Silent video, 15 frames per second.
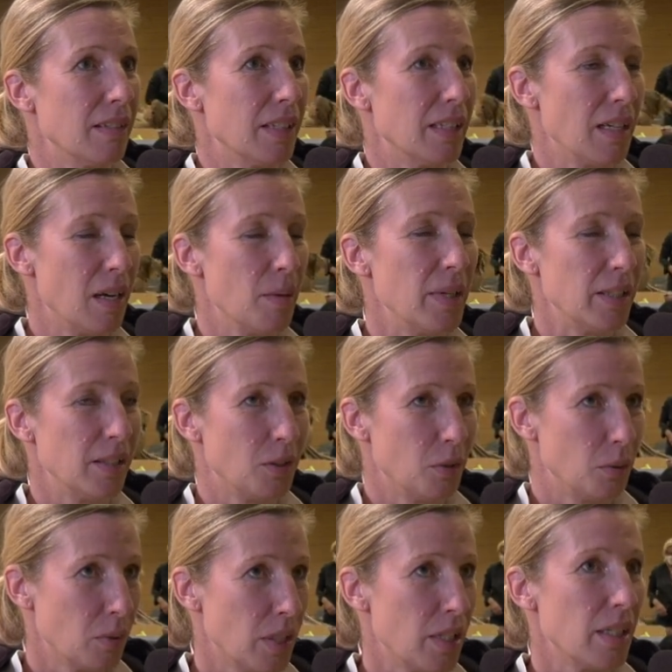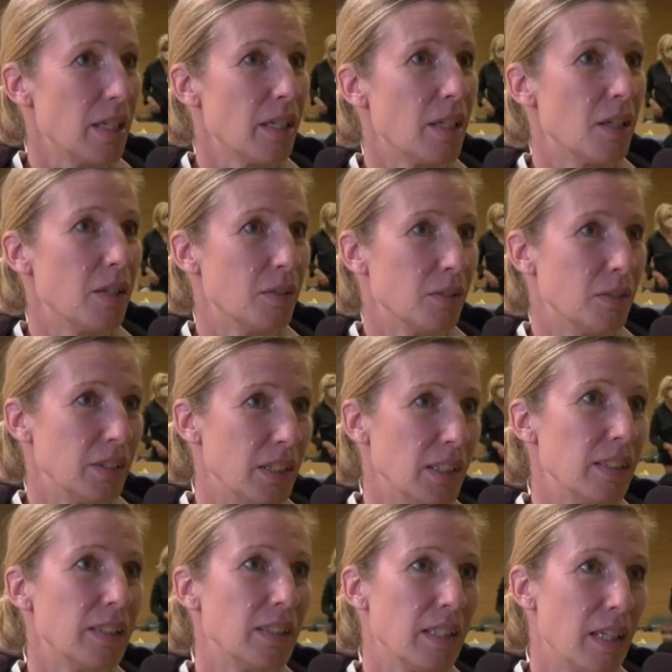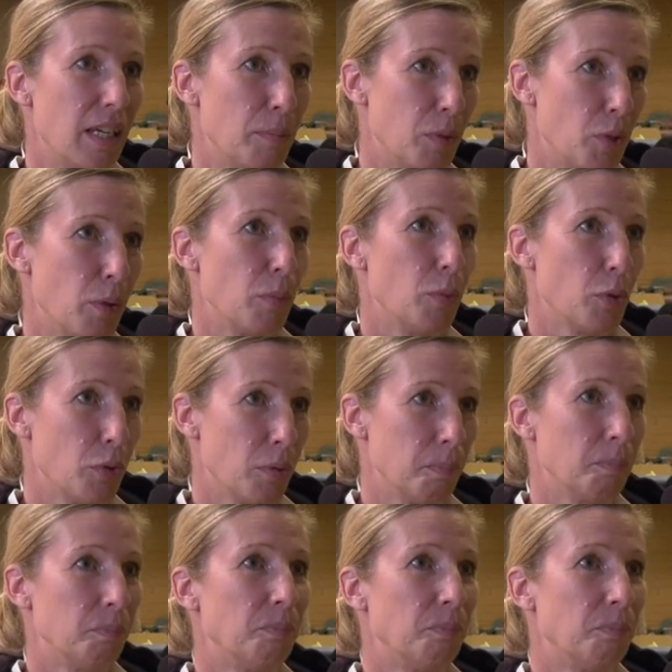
ich arbeite an der Ursache und nicht am Symptom.